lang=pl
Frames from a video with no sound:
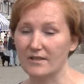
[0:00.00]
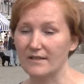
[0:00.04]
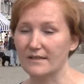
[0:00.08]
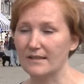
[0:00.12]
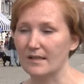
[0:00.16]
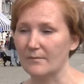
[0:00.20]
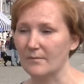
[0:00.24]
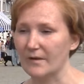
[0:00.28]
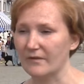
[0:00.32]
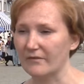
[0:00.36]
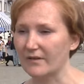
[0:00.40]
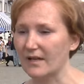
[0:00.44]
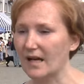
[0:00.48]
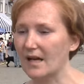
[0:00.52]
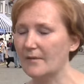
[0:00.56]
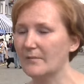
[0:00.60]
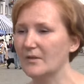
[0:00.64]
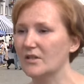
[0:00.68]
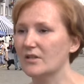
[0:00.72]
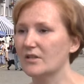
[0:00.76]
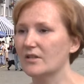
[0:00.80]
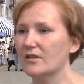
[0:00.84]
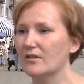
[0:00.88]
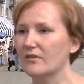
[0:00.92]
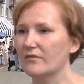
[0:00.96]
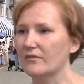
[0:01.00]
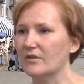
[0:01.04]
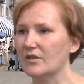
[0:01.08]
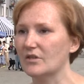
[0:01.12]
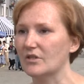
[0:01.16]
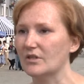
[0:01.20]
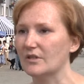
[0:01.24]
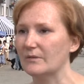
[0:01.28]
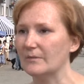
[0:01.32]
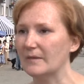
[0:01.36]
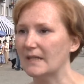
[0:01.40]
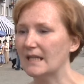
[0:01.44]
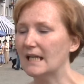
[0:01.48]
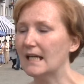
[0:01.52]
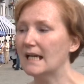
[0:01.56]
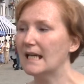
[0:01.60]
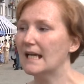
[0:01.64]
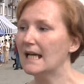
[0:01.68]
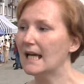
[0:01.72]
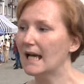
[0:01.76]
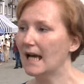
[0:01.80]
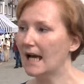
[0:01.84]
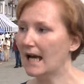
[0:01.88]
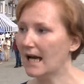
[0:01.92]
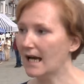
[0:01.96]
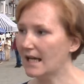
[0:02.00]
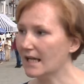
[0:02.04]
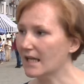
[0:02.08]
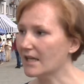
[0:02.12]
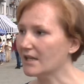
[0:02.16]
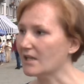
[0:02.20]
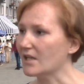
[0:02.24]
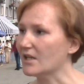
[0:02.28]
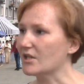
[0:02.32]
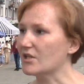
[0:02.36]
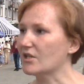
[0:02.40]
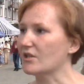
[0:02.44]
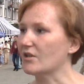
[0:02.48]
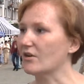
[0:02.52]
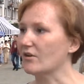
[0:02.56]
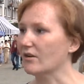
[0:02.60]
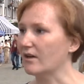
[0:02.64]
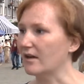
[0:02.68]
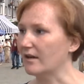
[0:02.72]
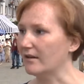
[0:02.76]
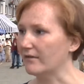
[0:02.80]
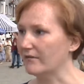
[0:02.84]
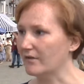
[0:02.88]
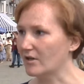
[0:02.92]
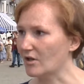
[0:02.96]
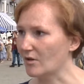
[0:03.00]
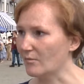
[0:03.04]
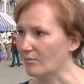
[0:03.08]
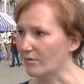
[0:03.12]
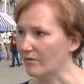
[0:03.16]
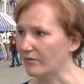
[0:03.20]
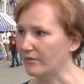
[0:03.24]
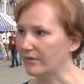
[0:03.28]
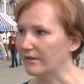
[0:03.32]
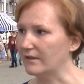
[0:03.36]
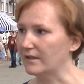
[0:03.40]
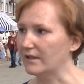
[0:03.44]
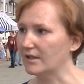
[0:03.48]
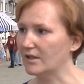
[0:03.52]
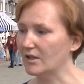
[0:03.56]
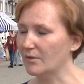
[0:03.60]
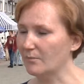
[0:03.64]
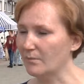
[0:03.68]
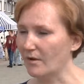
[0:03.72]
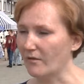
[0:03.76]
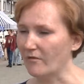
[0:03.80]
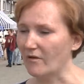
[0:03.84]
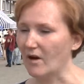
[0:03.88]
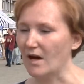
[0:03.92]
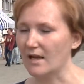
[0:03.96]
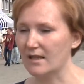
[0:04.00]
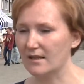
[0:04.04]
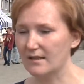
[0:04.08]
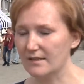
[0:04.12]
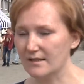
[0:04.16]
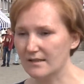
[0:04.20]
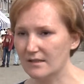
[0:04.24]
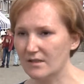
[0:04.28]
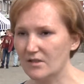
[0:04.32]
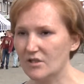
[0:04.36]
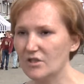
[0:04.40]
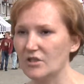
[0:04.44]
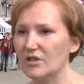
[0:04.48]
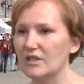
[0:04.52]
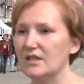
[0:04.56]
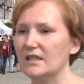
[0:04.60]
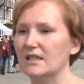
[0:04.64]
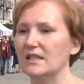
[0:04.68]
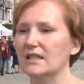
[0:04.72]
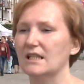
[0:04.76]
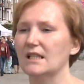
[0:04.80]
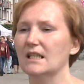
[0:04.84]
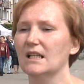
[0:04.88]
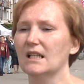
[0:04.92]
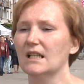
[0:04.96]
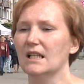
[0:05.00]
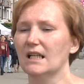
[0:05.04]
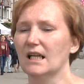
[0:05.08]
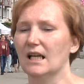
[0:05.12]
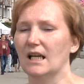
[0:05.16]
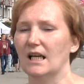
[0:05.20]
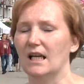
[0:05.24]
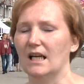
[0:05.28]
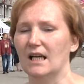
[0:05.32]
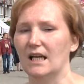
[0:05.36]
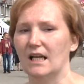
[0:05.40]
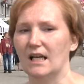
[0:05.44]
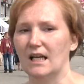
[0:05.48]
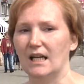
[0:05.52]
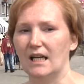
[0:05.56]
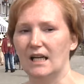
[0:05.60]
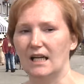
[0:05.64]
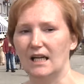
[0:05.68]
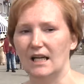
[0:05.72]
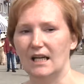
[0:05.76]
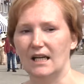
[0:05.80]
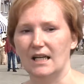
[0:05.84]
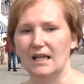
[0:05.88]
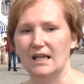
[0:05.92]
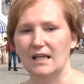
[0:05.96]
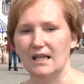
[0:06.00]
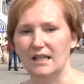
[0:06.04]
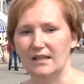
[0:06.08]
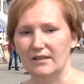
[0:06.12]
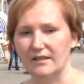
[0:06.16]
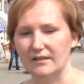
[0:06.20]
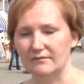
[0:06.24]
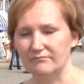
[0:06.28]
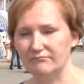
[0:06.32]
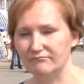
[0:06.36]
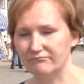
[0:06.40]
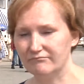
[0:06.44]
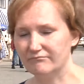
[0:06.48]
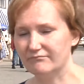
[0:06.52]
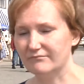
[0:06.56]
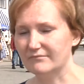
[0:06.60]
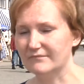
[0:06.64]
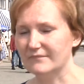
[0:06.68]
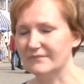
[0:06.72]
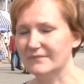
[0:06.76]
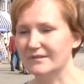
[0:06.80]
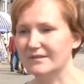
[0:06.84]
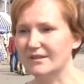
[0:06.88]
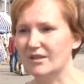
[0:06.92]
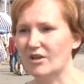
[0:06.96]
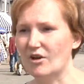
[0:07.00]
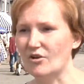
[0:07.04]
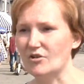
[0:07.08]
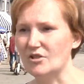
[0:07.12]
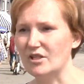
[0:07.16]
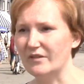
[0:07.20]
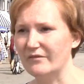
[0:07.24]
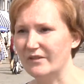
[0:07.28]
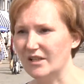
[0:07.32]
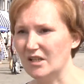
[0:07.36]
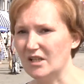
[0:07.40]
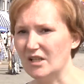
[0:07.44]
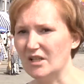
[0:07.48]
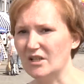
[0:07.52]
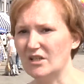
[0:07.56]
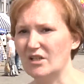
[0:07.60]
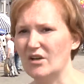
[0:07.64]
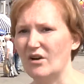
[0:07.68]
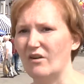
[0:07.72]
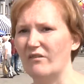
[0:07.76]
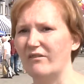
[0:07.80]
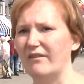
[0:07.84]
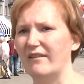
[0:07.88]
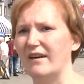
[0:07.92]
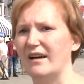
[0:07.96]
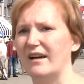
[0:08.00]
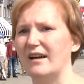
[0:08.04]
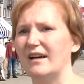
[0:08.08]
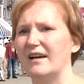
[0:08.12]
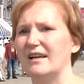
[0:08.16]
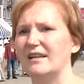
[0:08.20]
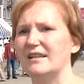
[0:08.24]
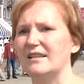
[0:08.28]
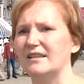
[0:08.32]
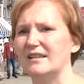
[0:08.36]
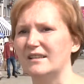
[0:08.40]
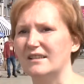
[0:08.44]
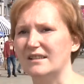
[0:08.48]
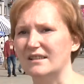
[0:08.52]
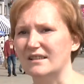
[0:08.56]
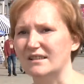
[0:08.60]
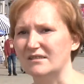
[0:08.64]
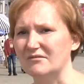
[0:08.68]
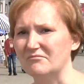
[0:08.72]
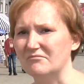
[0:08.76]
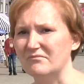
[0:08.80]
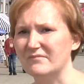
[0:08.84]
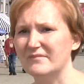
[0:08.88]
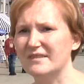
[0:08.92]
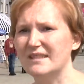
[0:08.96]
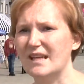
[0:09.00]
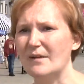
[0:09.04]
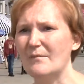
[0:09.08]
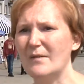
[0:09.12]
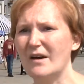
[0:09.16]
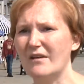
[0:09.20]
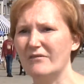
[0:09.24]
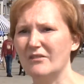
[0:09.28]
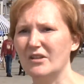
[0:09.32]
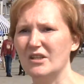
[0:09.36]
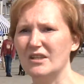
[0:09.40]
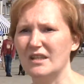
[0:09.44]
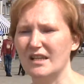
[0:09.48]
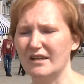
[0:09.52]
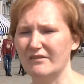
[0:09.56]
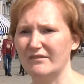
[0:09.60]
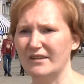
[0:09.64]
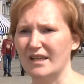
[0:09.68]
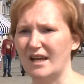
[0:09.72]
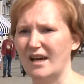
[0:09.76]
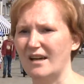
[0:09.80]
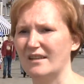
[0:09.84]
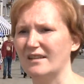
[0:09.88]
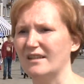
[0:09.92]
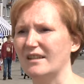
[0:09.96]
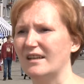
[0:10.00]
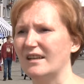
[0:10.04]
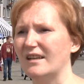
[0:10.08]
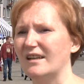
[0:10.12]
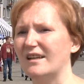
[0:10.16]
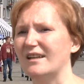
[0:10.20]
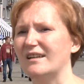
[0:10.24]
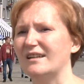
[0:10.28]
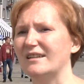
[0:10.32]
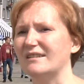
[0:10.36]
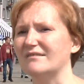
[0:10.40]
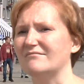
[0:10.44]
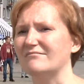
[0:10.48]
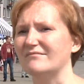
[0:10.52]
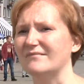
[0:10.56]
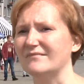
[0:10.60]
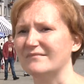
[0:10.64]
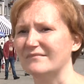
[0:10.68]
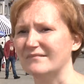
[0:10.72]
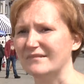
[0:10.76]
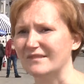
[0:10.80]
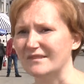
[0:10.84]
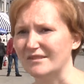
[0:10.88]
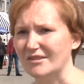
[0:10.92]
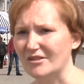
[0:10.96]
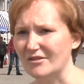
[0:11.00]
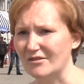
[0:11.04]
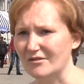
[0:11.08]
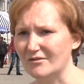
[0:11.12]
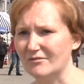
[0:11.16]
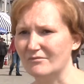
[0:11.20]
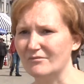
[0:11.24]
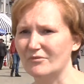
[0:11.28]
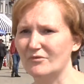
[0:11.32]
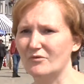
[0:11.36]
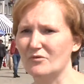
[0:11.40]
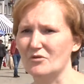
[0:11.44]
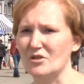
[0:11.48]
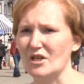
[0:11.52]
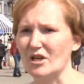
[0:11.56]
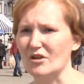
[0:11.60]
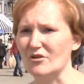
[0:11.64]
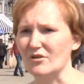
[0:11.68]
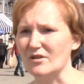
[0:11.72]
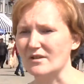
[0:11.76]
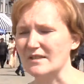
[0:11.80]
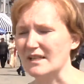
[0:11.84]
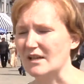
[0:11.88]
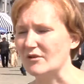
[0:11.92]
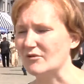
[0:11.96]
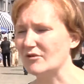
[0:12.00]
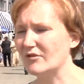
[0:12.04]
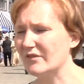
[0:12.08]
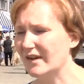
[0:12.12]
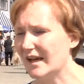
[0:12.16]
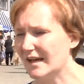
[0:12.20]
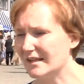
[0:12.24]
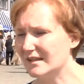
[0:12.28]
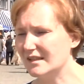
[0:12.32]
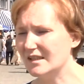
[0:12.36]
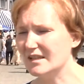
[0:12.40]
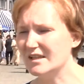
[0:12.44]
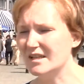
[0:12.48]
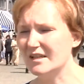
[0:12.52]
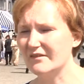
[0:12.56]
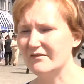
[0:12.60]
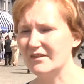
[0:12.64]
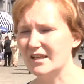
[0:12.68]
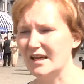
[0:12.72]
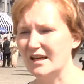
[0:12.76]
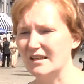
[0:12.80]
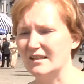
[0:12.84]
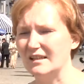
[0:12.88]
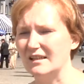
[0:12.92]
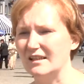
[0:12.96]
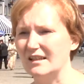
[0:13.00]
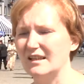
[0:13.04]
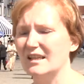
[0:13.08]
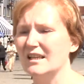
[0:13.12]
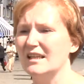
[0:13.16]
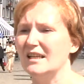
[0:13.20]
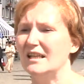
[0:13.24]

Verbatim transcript: z zabawkami średniowiecznymi, ale też trochę wyrobów e, typowo artystycznych, e, kosze wiklinowe, zabawki drewniane, mm, różnego rodzaju kwiatki drewniane.